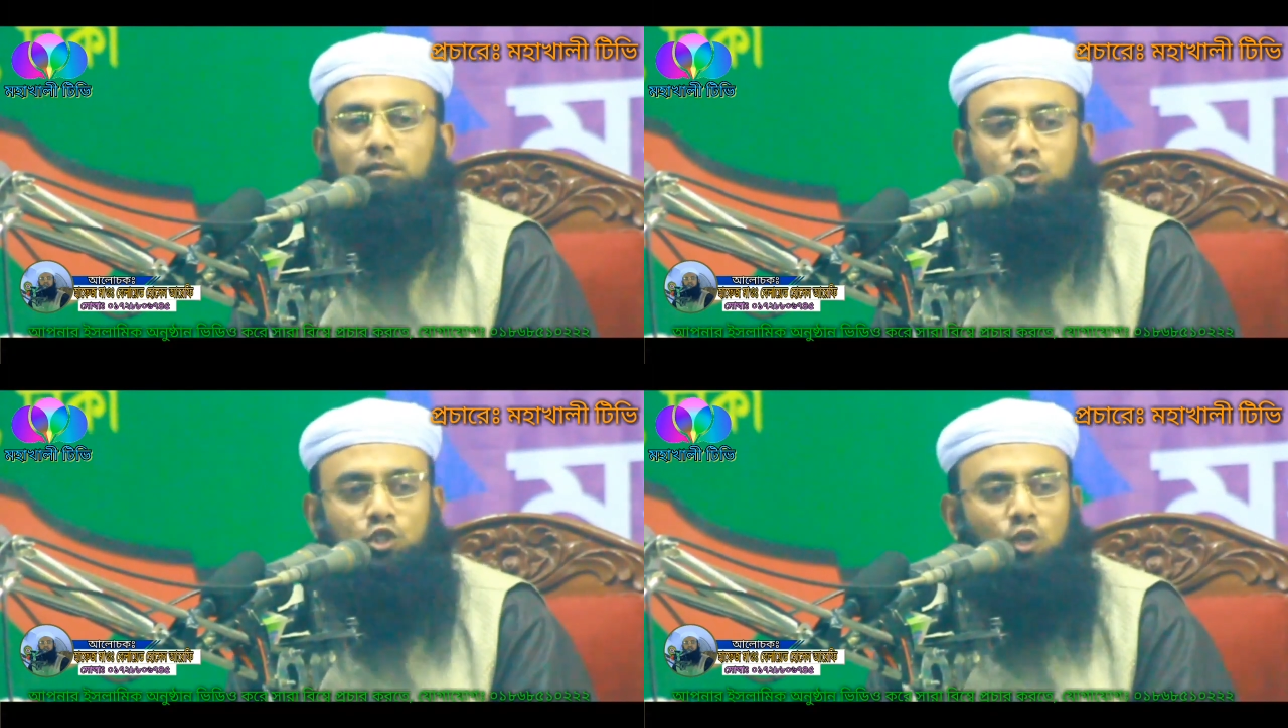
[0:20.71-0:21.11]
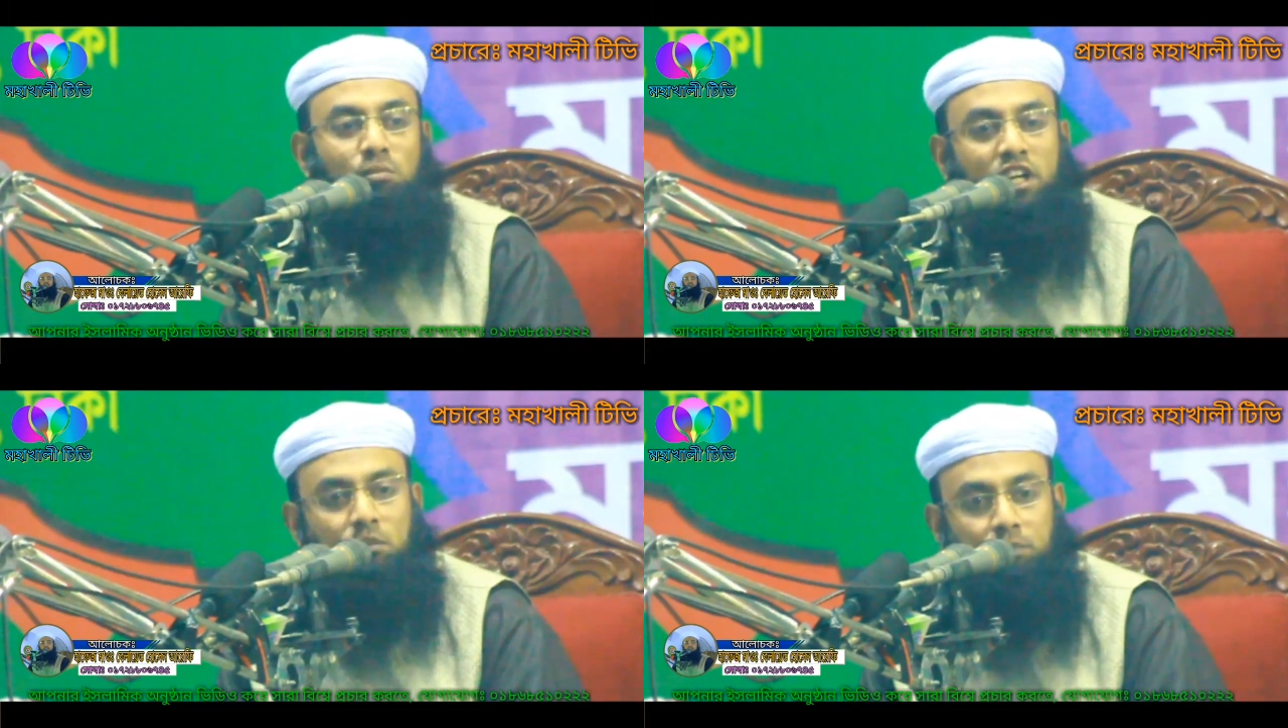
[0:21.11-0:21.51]

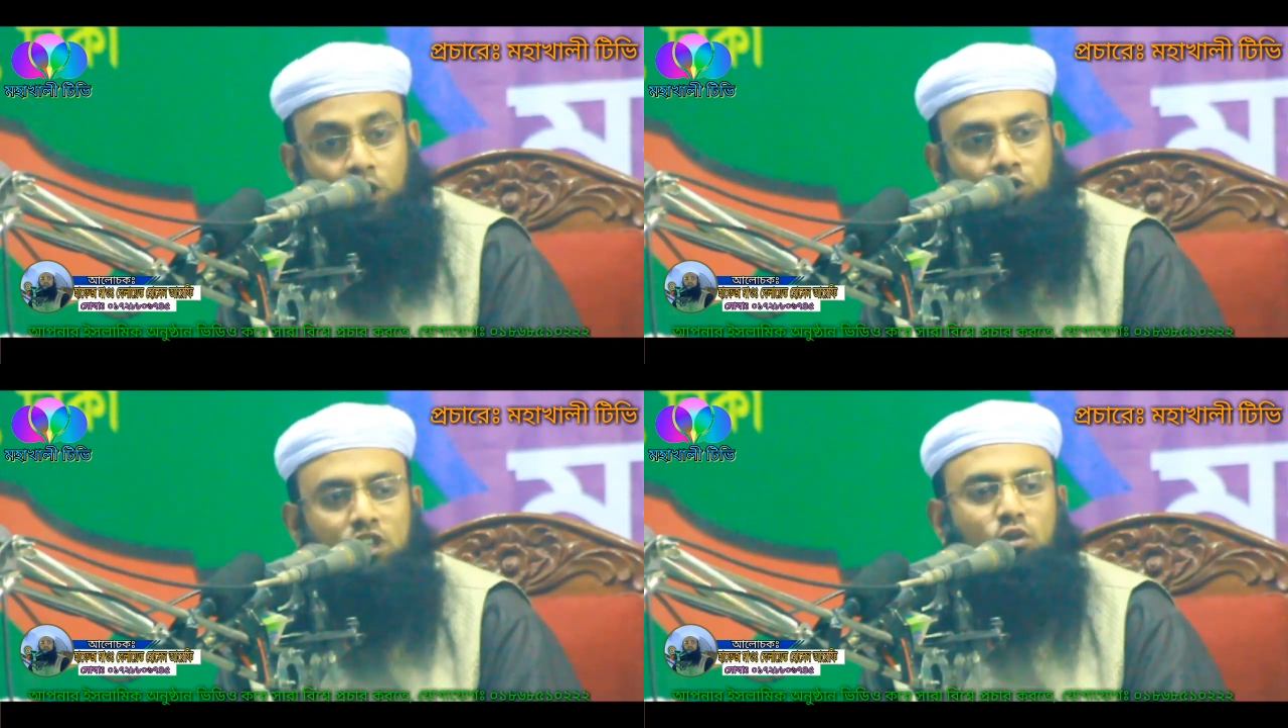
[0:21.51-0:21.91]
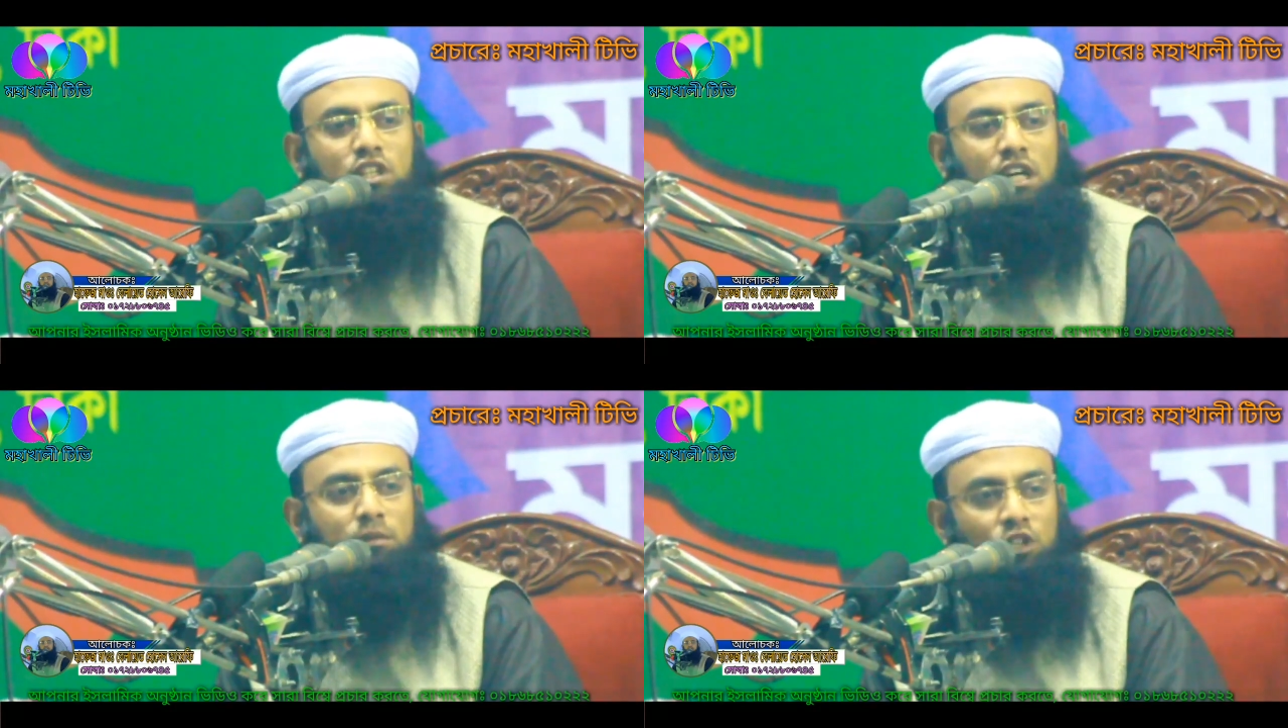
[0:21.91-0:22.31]
মুসলমানের বিরুদ্ধে
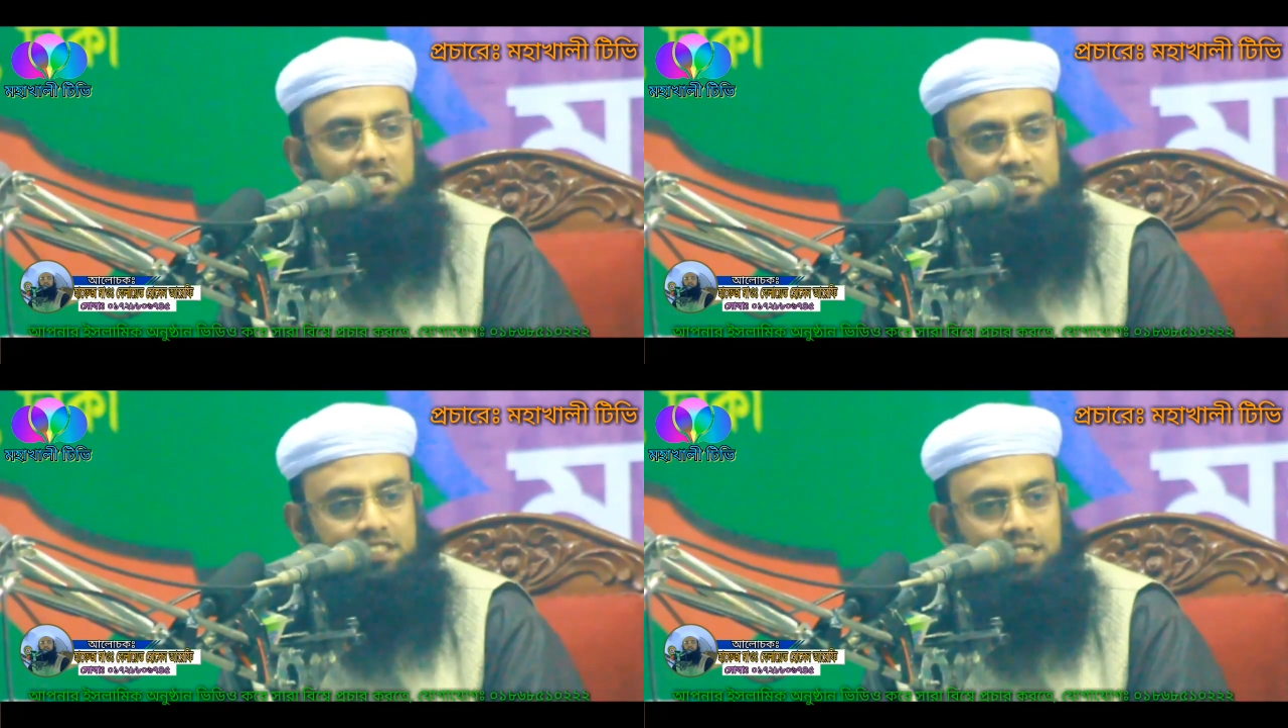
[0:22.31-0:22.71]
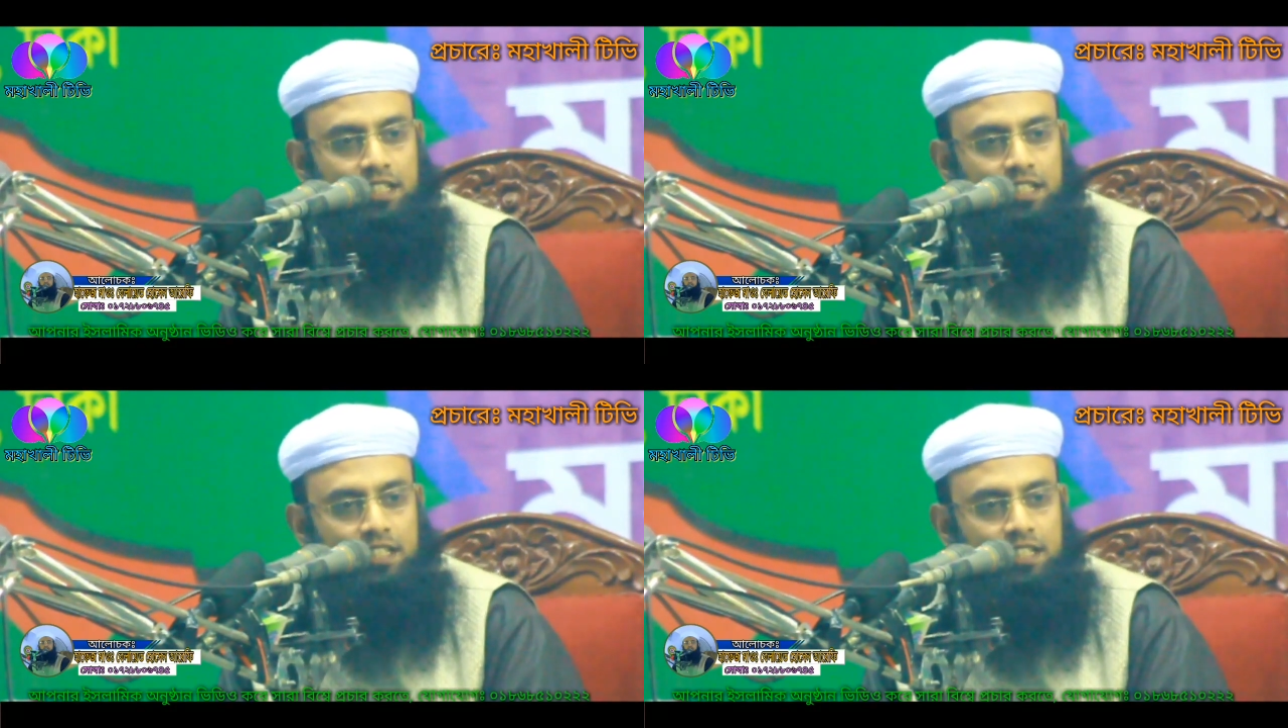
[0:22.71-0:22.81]
কথা বলতেছে